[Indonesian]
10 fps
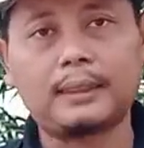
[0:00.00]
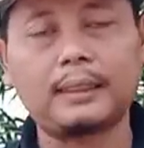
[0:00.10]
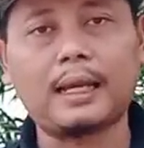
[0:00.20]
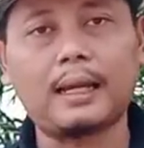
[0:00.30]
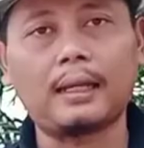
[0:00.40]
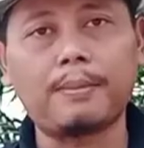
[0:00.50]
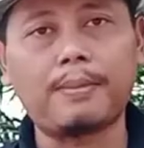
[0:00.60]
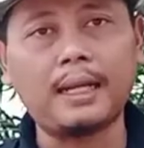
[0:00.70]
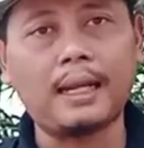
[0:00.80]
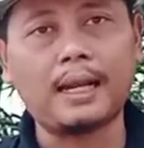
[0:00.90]
kita
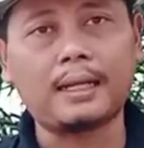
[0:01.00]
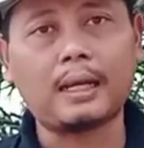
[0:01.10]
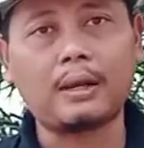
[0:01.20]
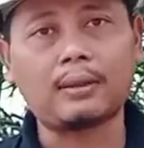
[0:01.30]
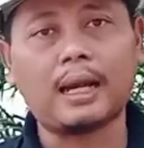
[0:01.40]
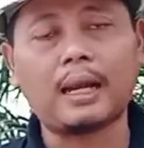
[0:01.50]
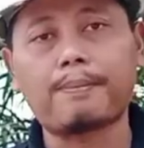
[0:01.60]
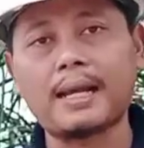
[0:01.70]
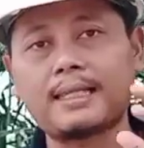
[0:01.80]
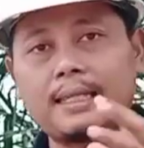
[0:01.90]
kembali lagi kalau tanah
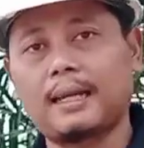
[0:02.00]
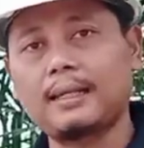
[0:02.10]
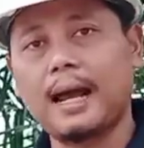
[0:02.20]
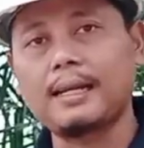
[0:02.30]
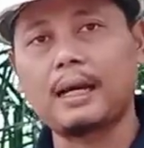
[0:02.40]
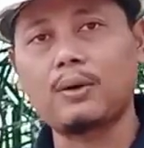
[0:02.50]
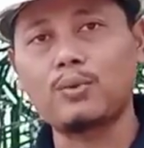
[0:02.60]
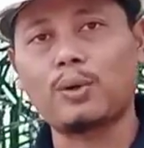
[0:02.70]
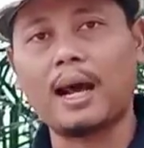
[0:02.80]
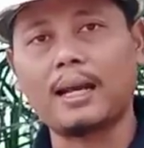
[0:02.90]
pasir tidak ada
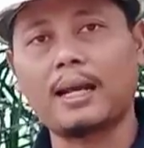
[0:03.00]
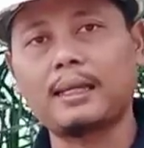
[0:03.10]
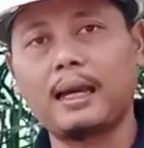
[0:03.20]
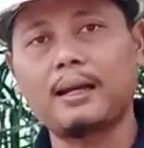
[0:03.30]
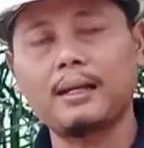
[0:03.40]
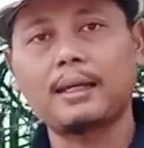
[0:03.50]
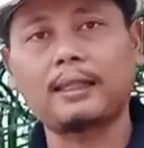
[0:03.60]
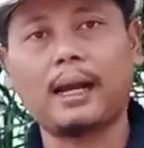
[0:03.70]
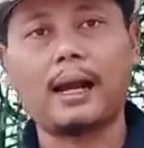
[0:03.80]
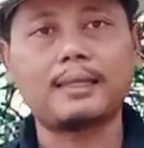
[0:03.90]
unsur haranya,
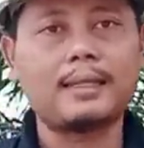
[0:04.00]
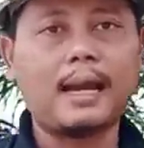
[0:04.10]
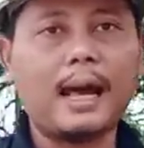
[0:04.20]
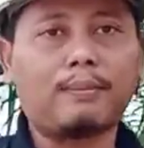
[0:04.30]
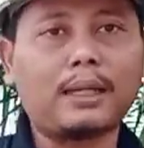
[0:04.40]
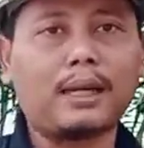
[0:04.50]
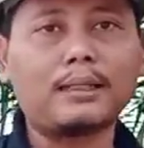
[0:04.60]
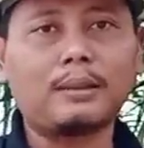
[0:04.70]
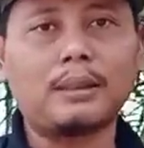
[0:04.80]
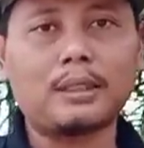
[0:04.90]
kita kasih garam tanah
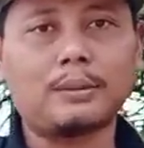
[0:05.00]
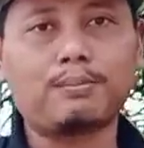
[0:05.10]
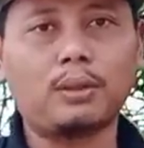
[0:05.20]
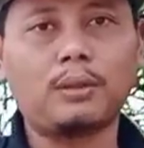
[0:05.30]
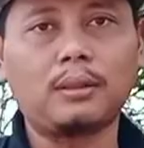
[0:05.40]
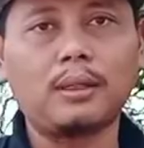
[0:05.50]
tersebut.